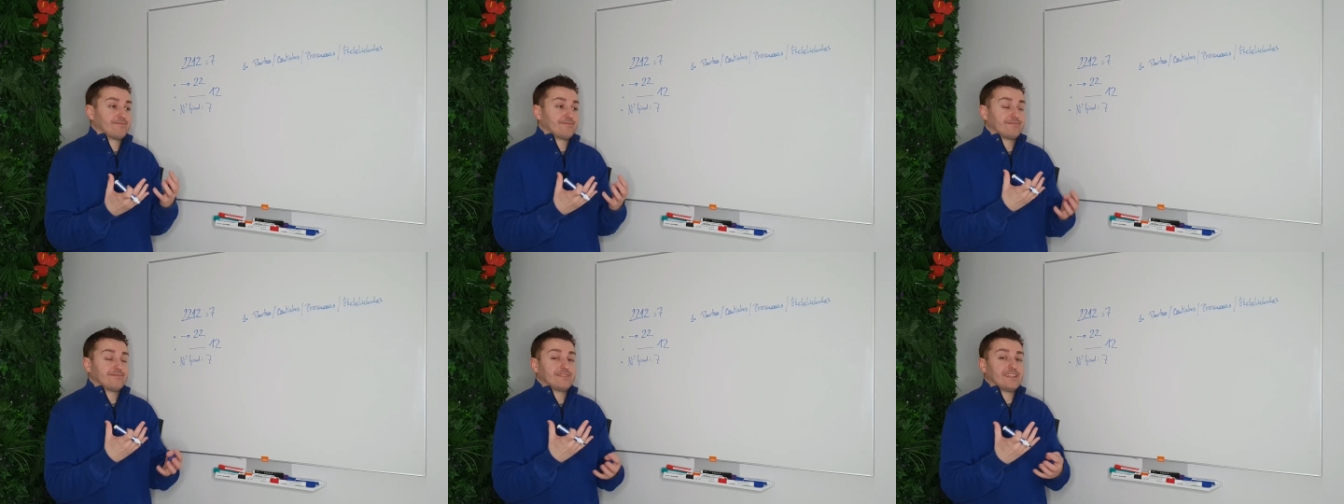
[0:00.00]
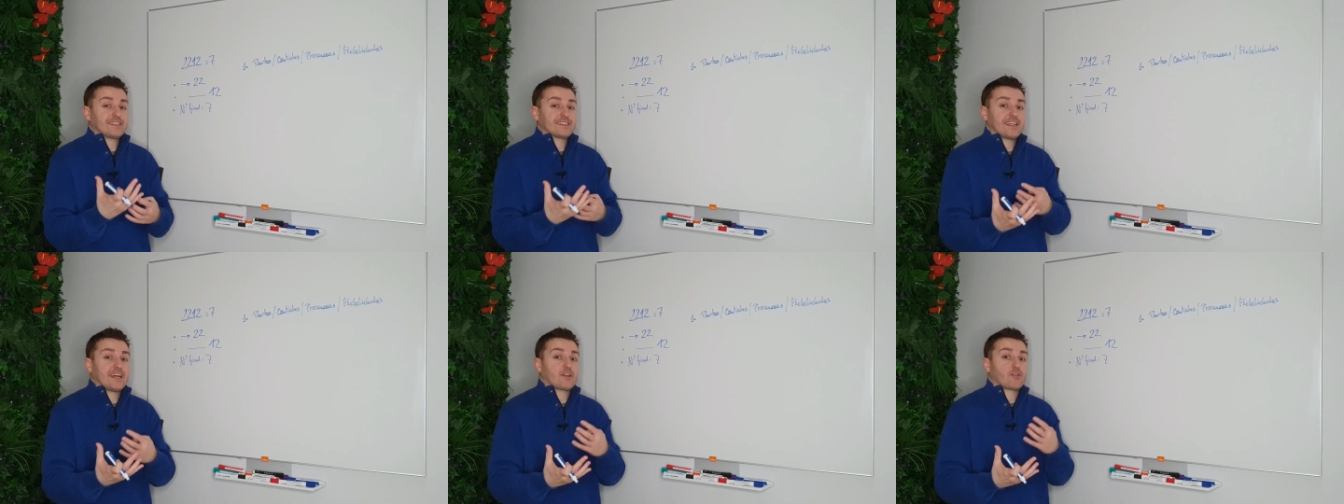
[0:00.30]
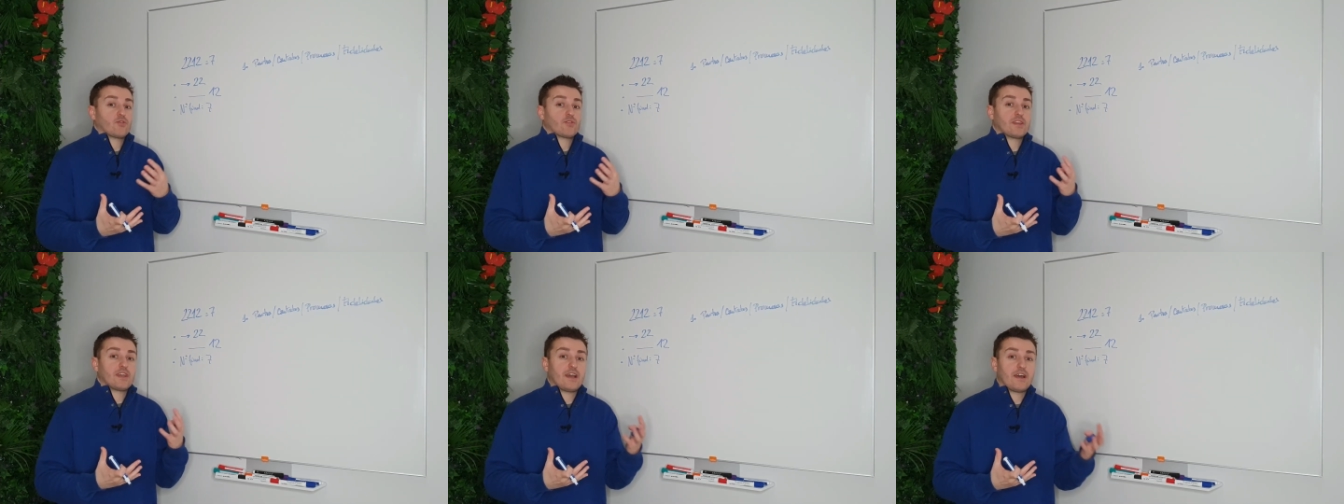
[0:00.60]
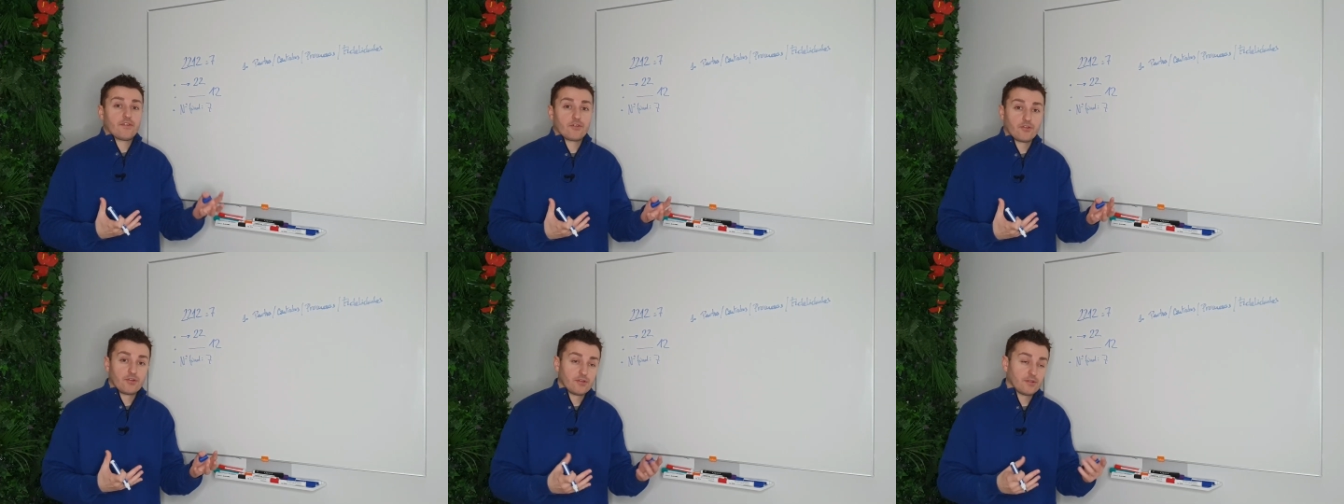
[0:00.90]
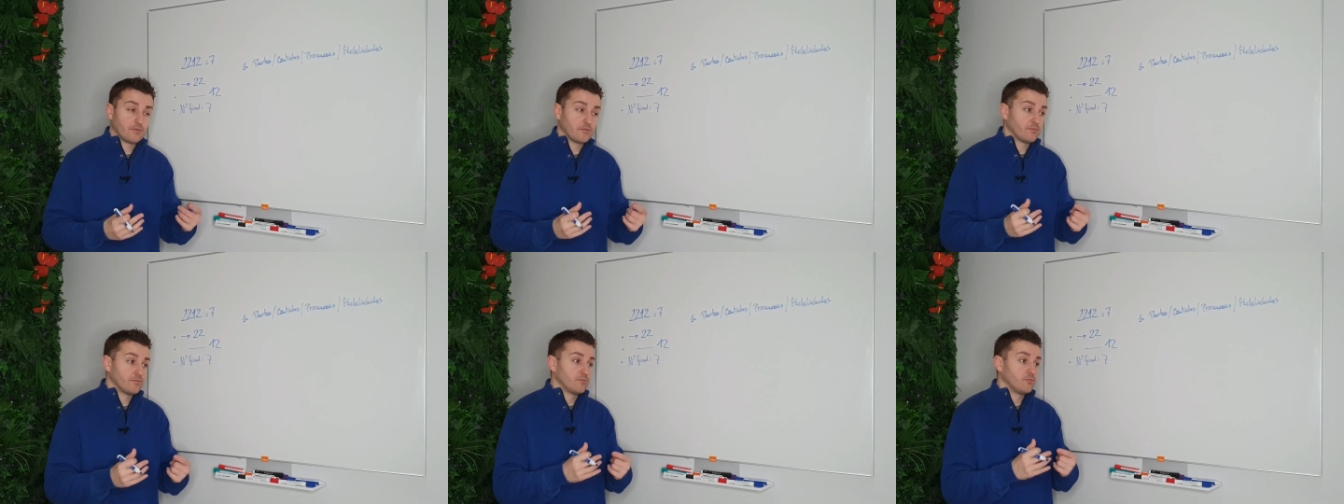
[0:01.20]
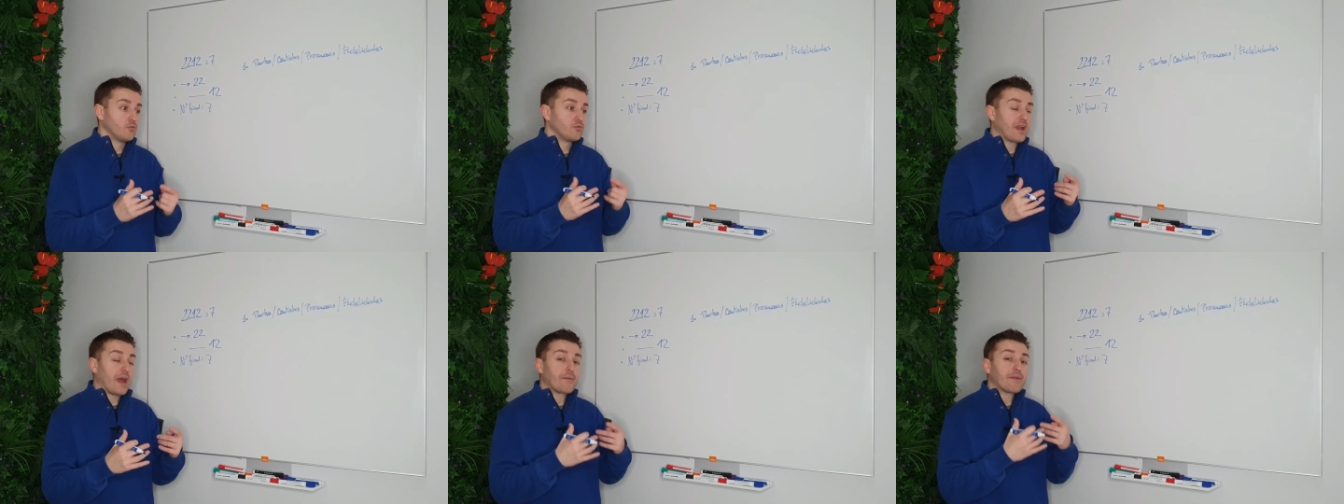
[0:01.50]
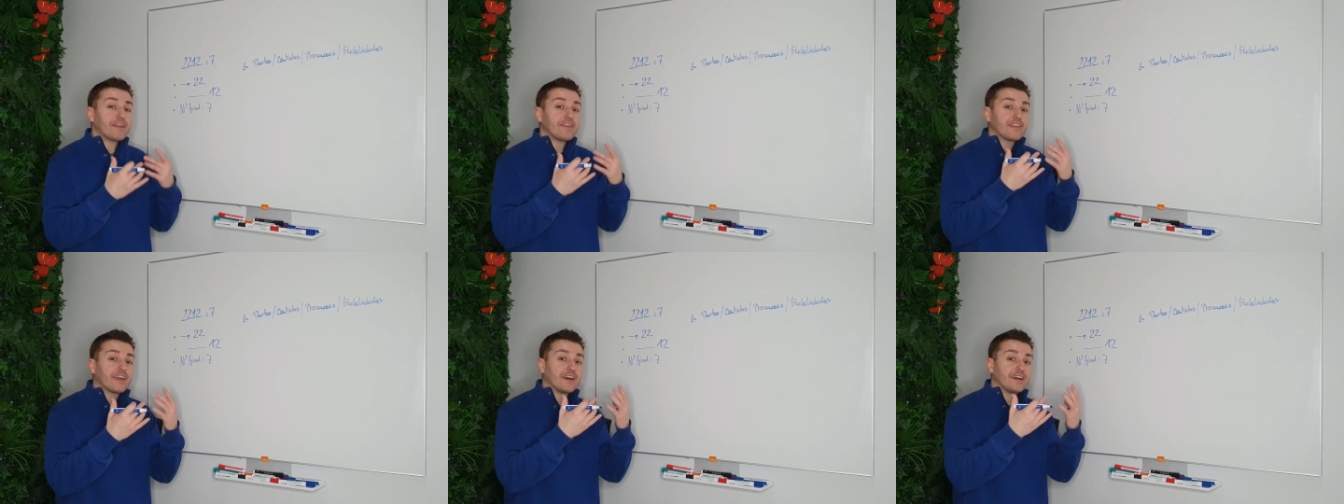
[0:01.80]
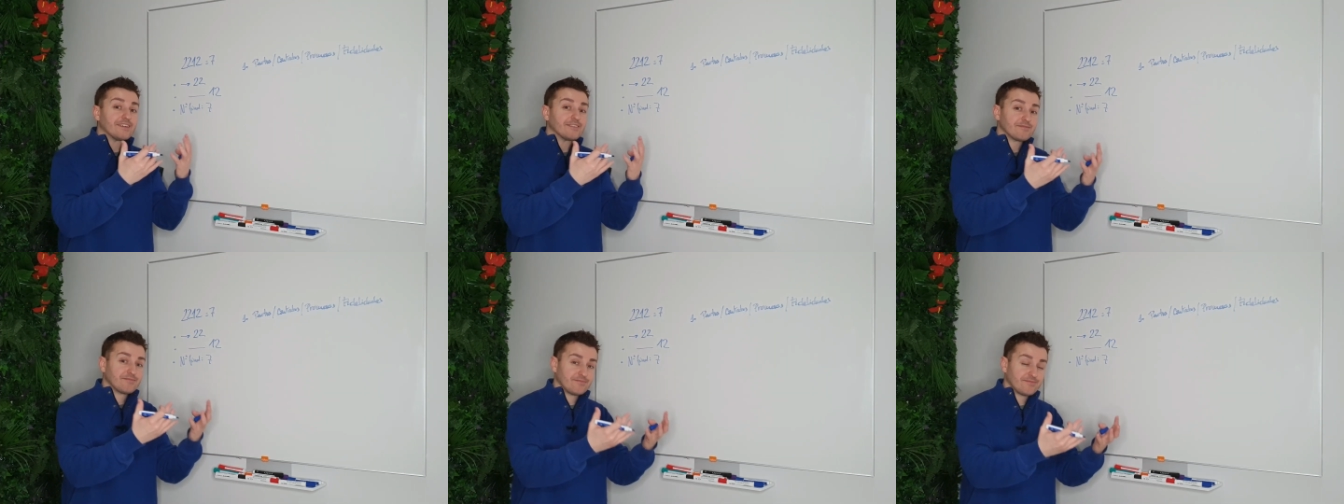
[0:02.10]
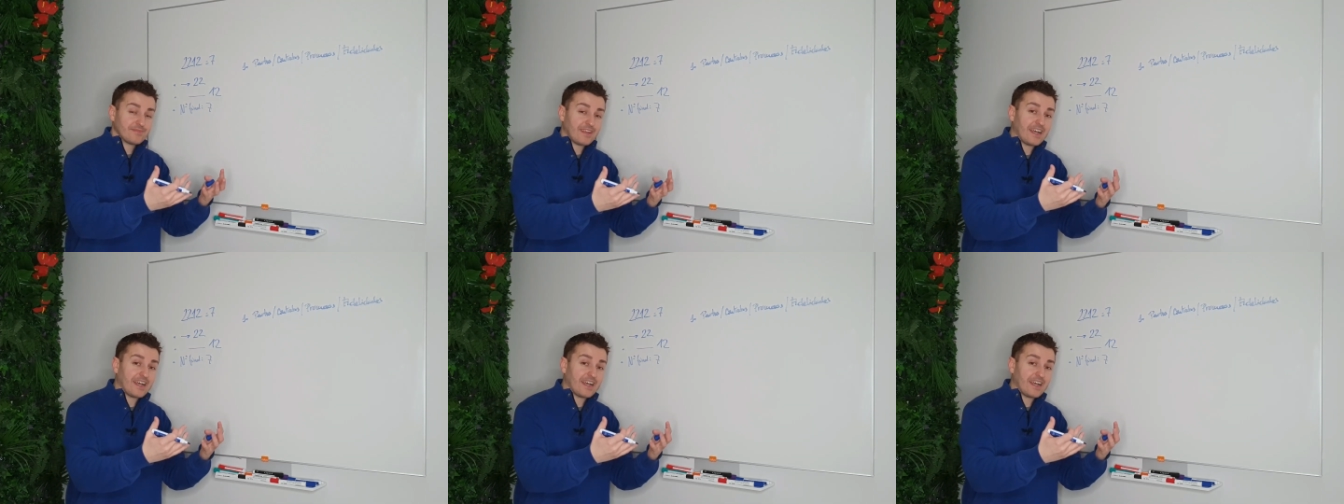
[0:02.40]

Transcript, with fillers: desarrollado una vida,